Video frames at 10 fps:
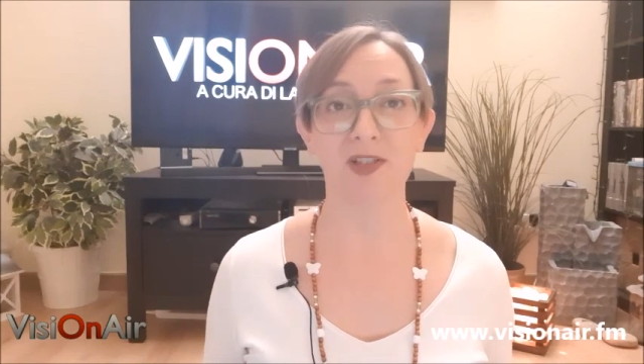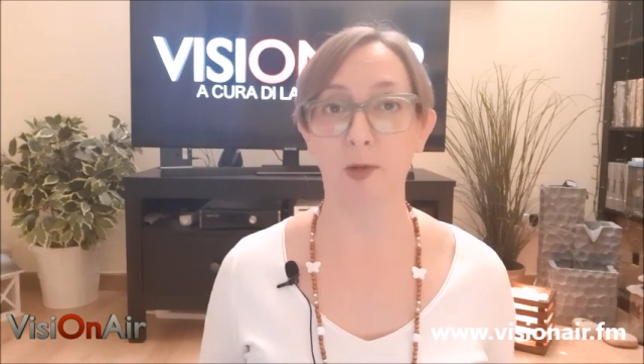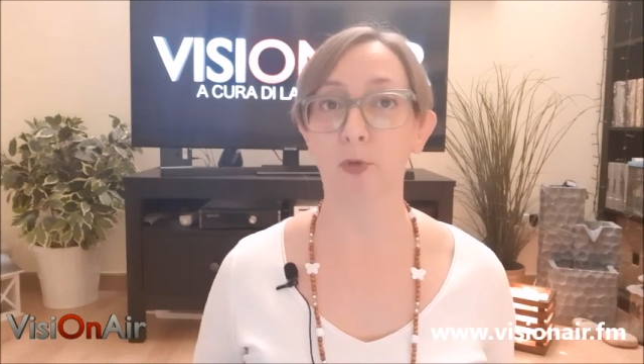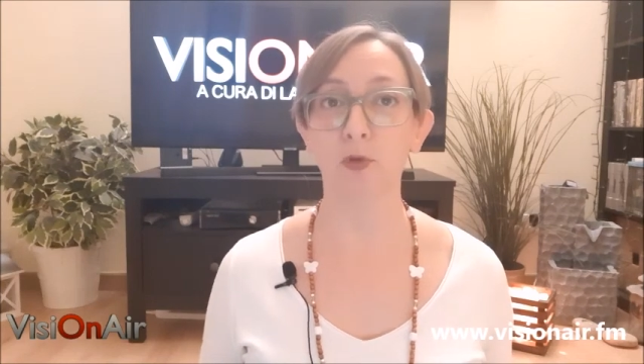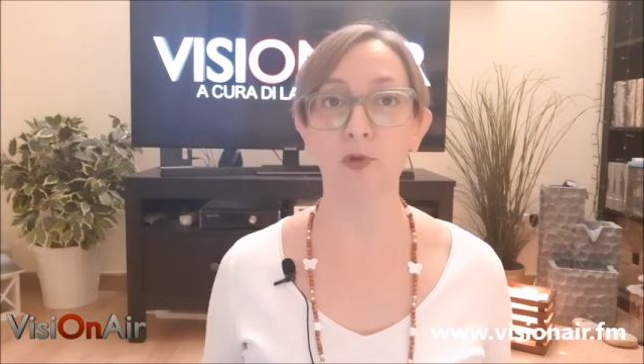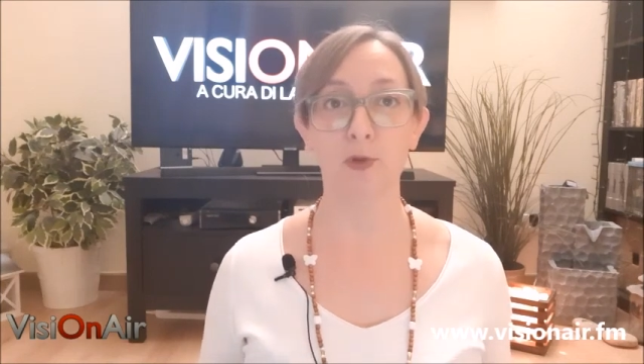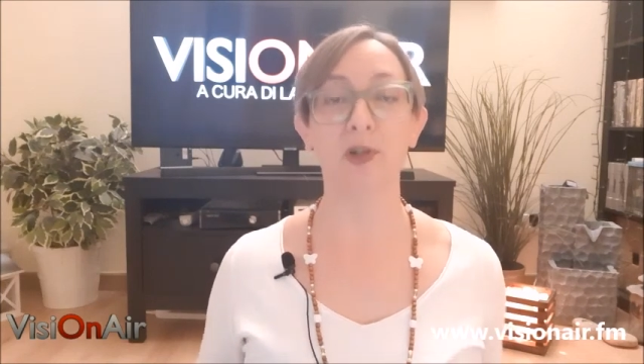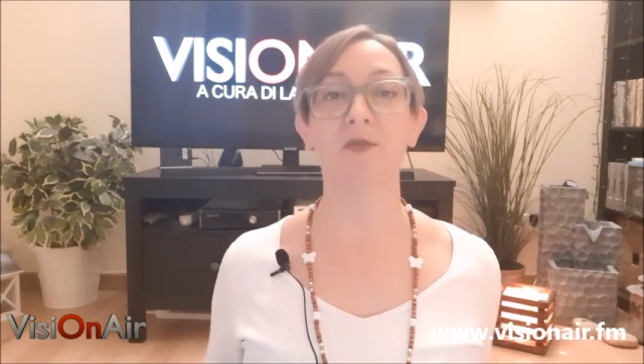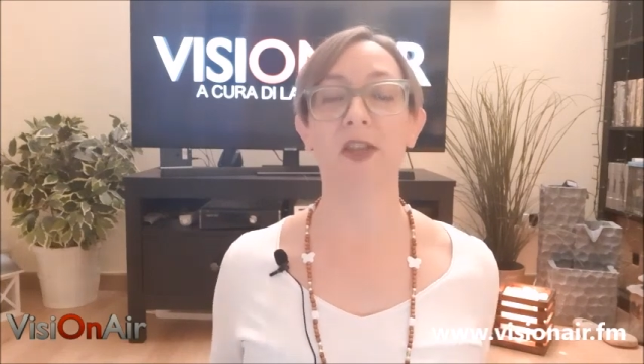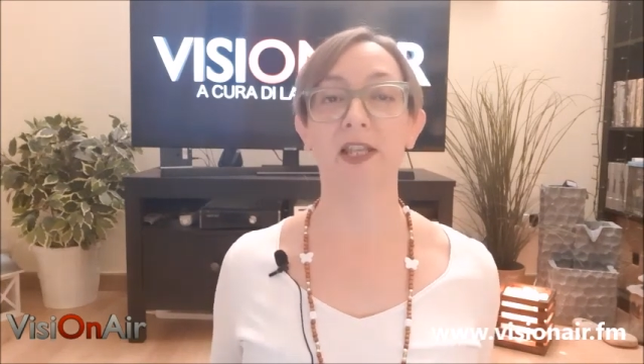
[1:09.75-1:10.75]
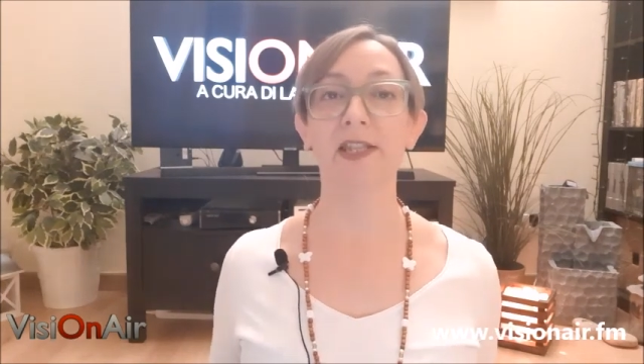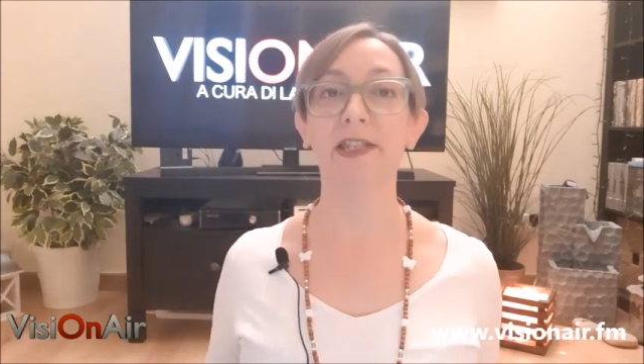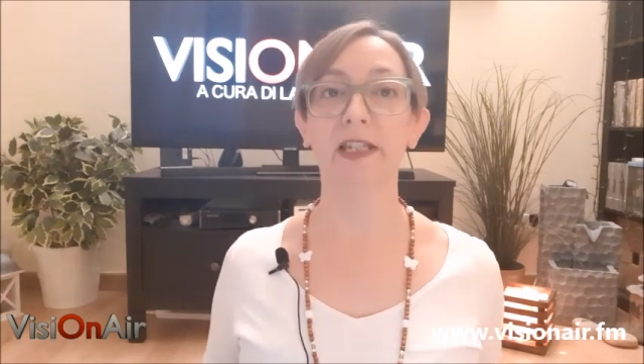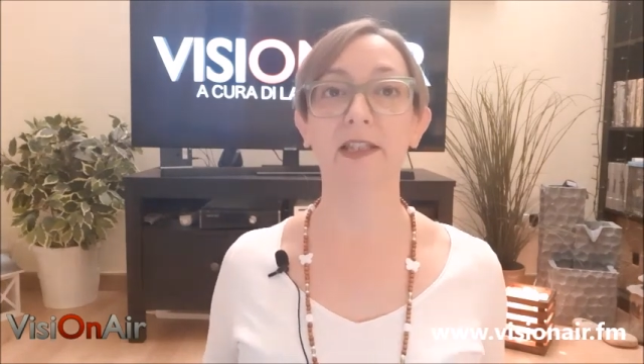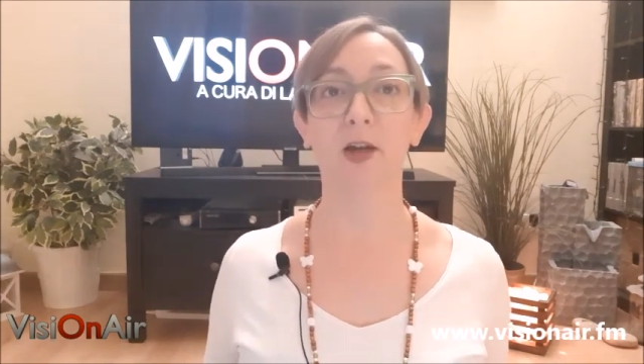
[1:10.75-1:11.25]
questa produzione viene
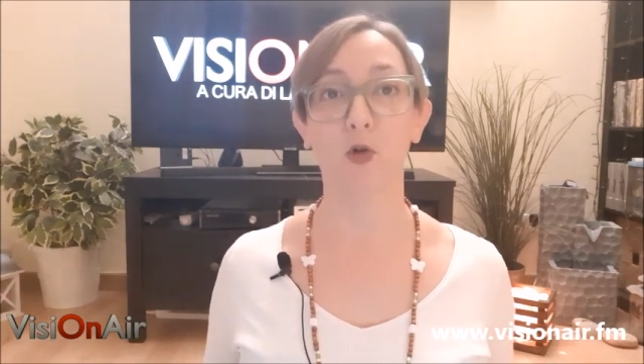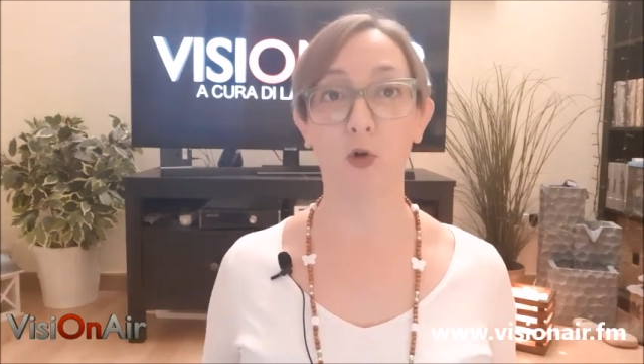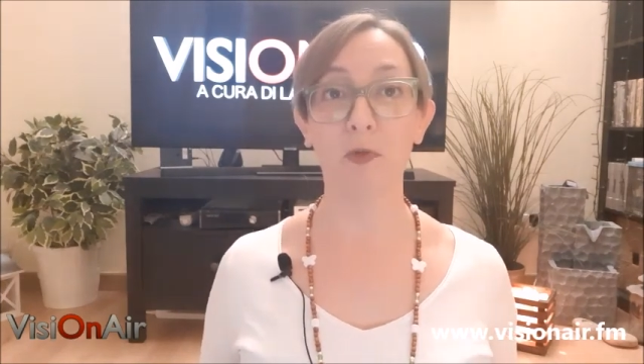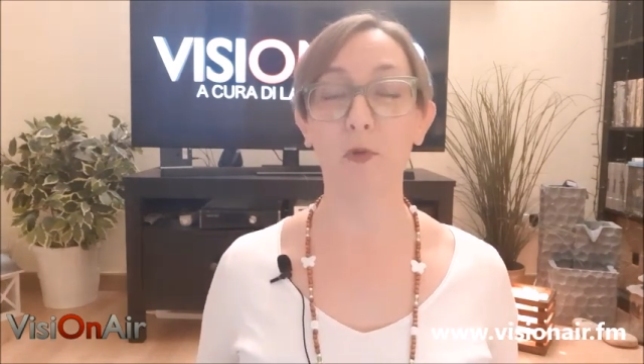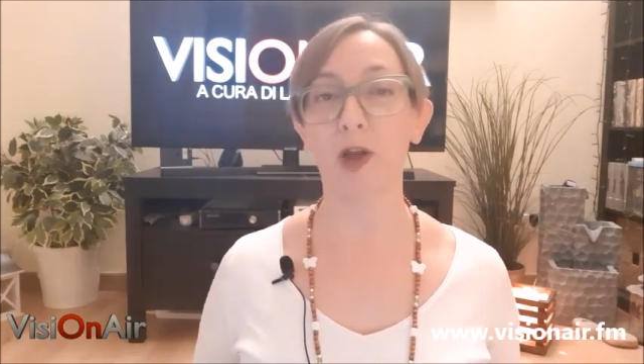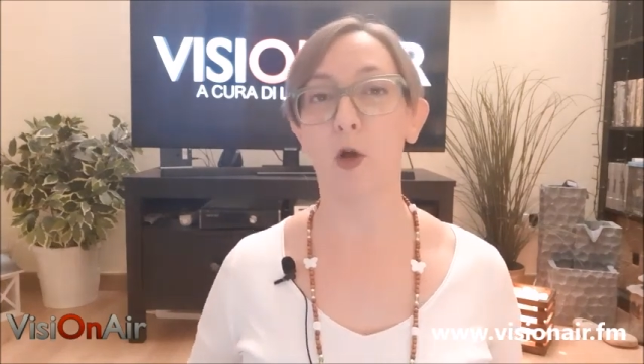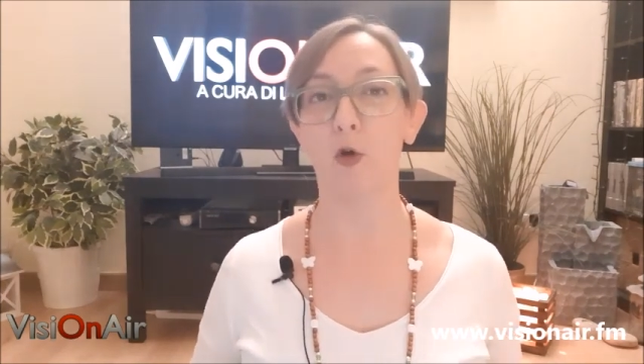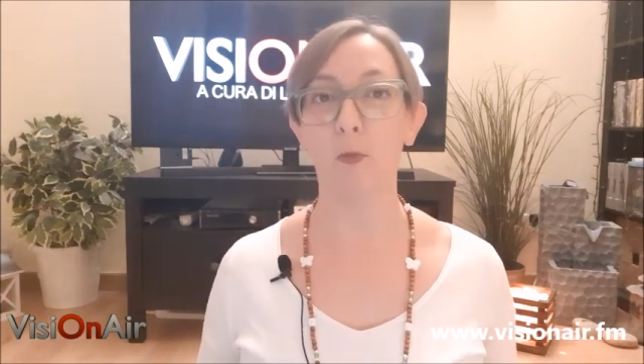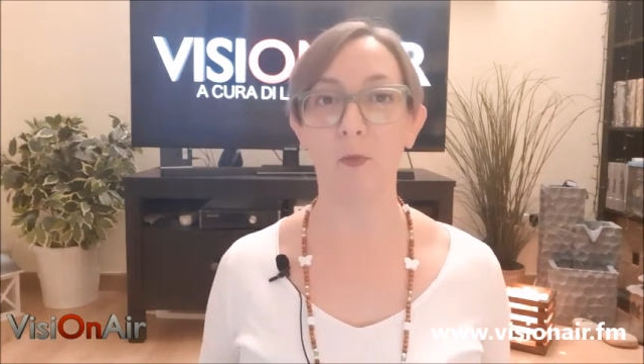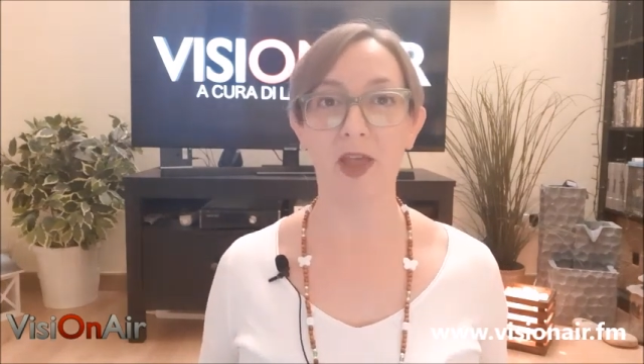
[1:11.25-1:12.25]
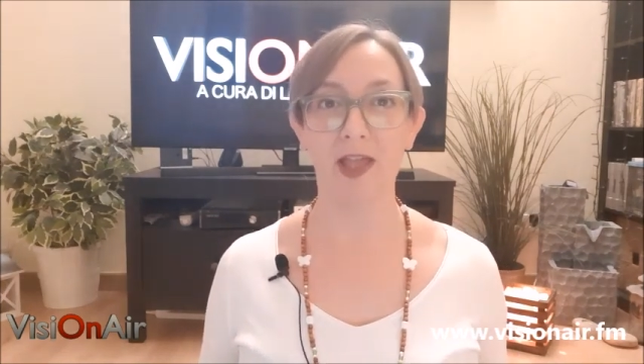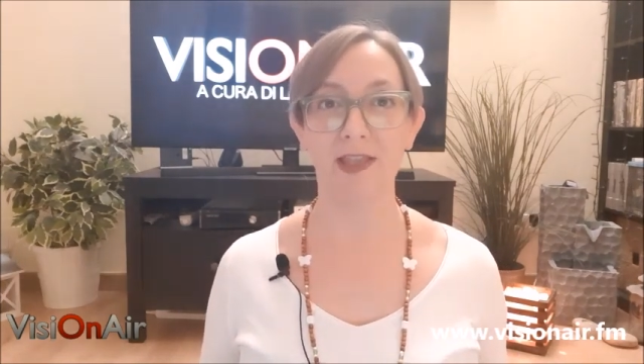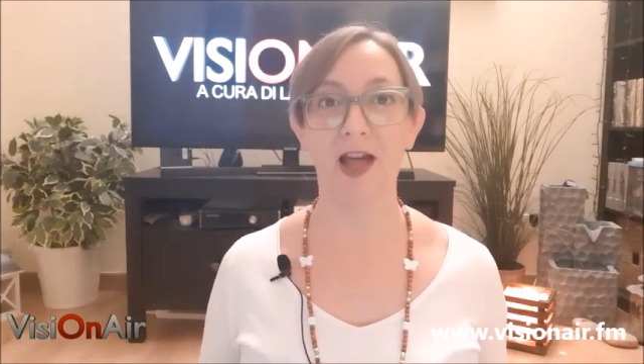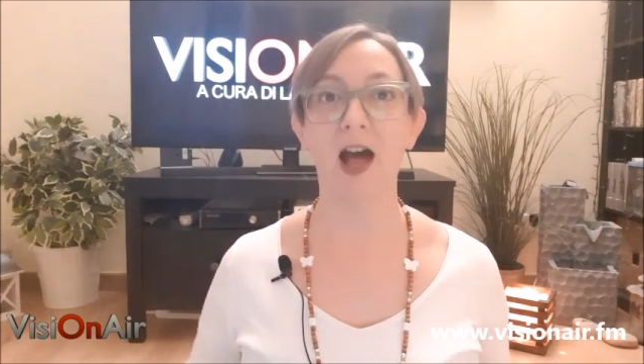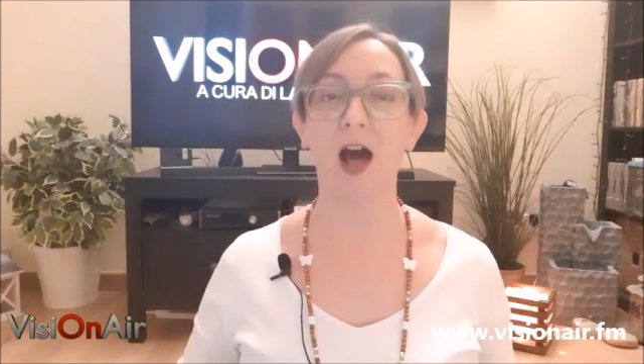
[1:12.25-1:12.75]
descritta come una
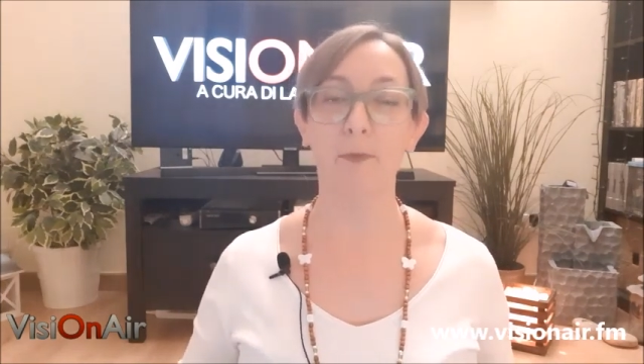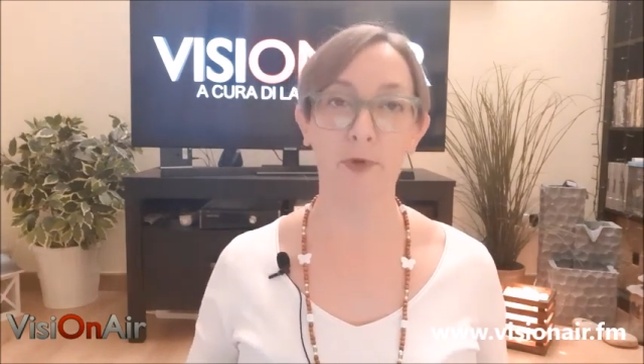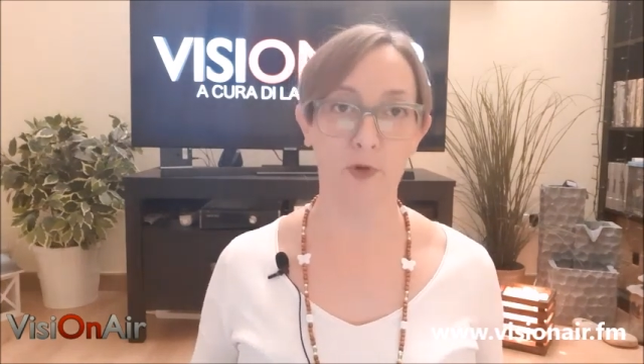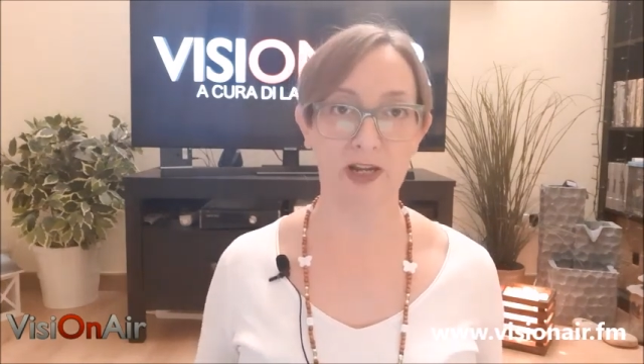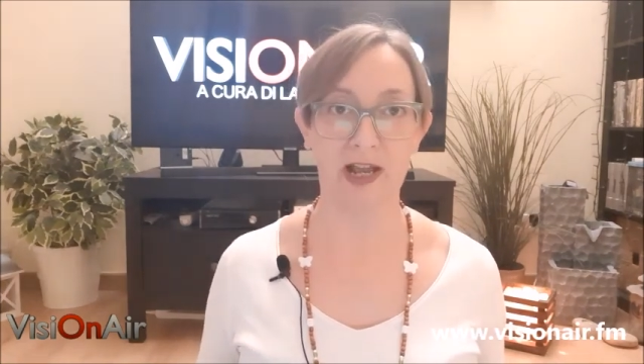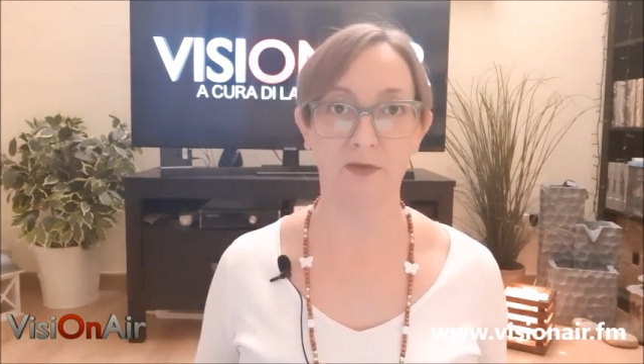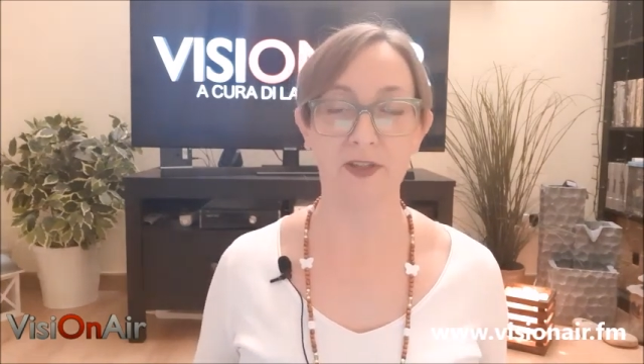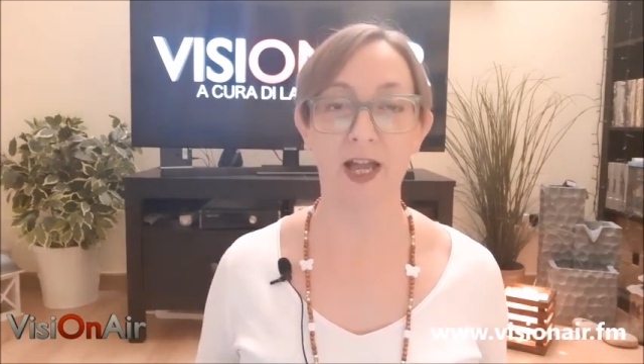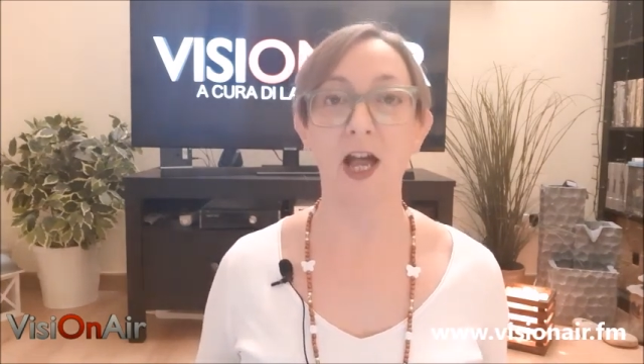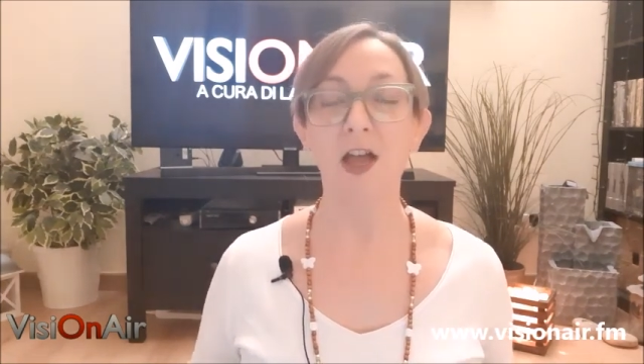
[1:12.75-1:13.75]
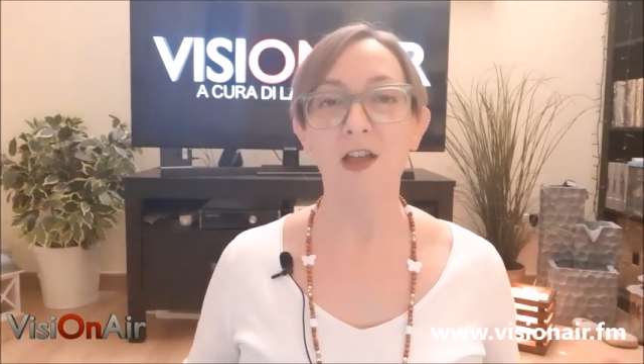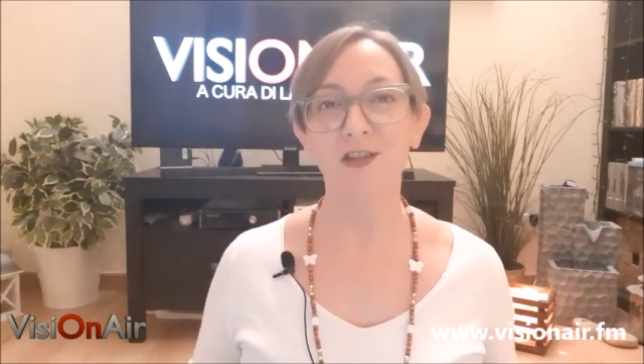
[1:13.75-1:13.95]
commedia biografica.